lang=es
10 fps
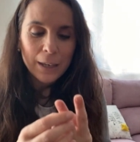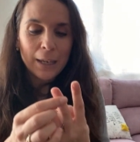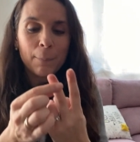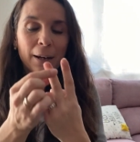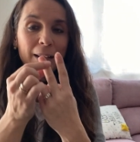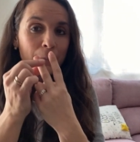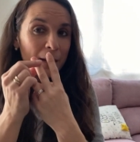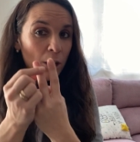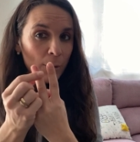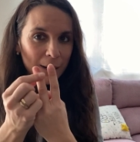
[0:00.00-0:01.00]
y para el de
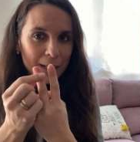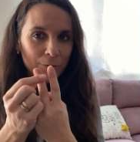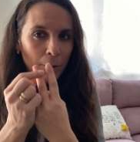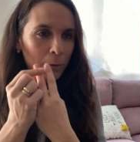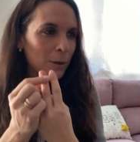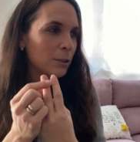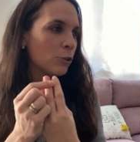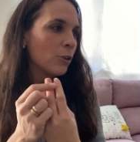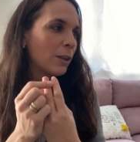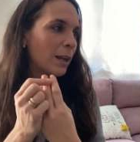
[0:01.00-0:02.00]
maniobras fue
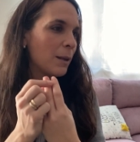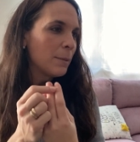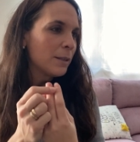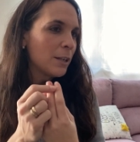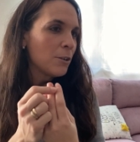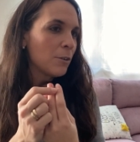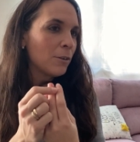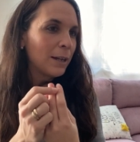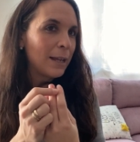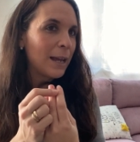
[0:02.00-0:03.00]
cuando realmente yo
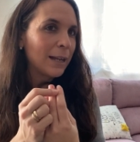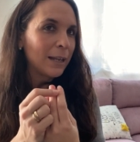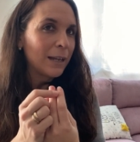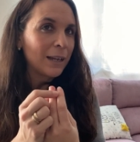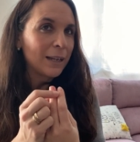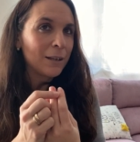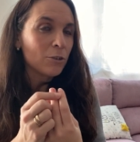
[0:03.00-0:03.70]
creía que,